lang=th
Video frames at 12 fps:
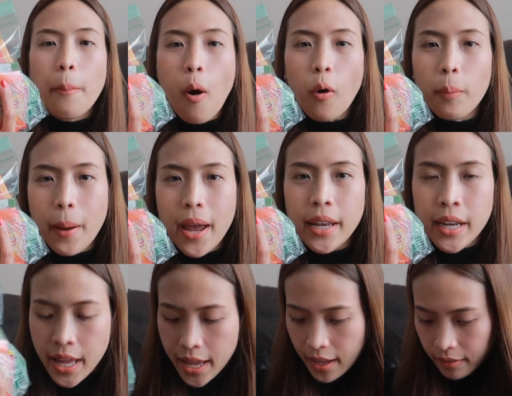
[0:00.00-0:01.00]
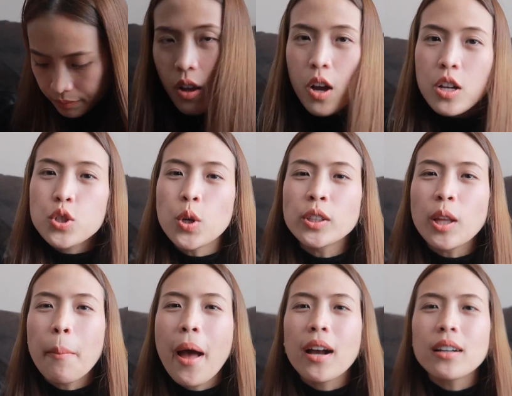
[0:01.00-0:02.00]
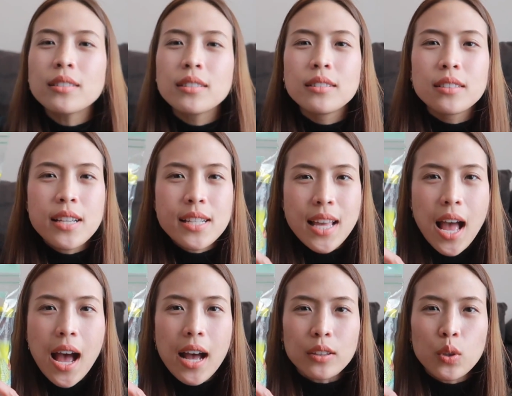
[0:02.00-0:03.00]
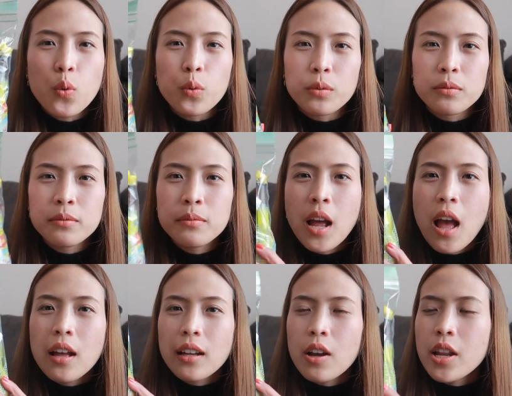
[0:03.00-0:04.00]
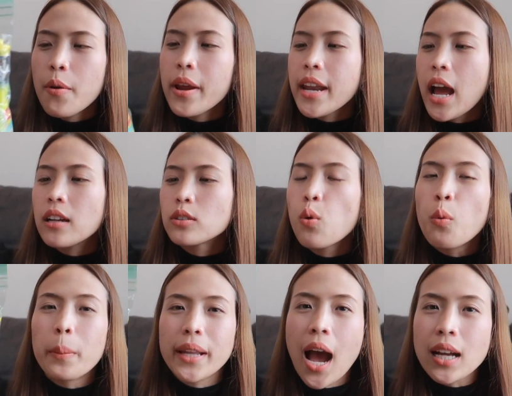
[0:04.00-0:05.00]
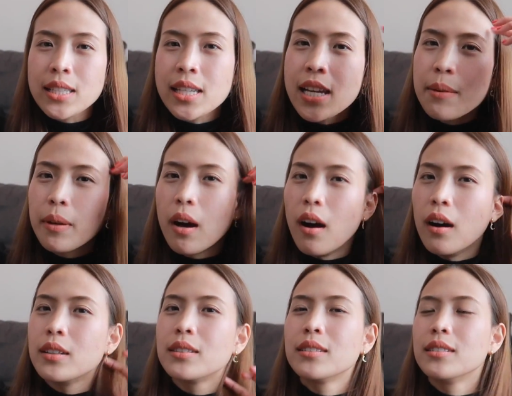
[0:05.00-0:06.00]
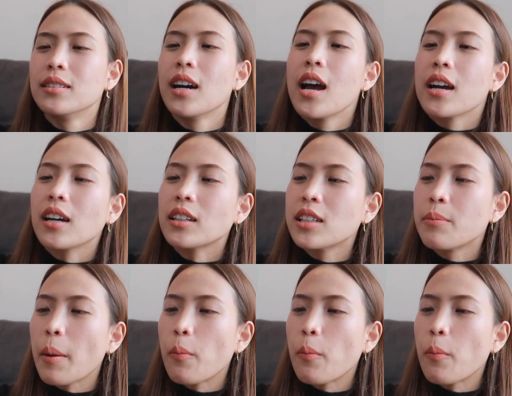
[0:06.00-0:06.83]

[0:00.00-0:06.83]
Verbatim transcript: พกไปนั่นเองส่วนต่อมาก็คือนี่จ้าถุงเขาเรียกว่านะถุงประทังชีพหรอก็คือเป็